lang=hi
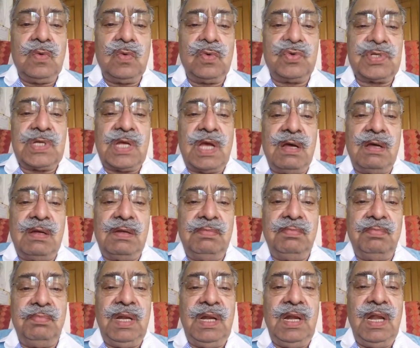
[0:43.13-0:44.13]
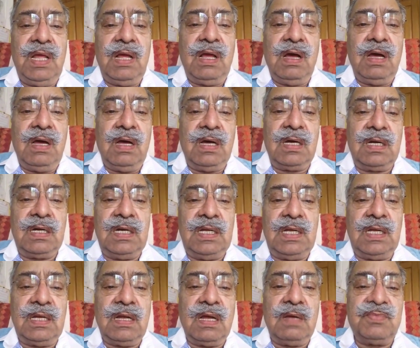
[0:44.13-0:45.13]
उसका मिलने का
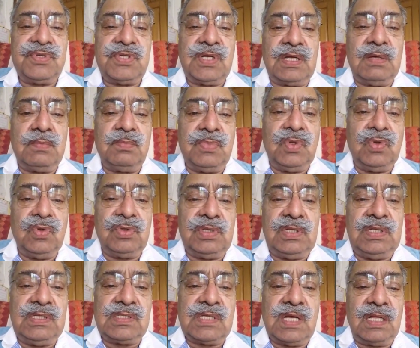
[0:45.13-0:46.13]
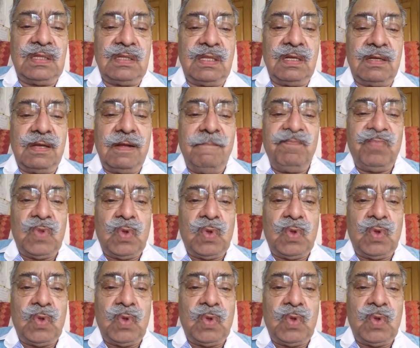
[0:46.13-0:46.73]
अगले कम से कम दो तीन साल तक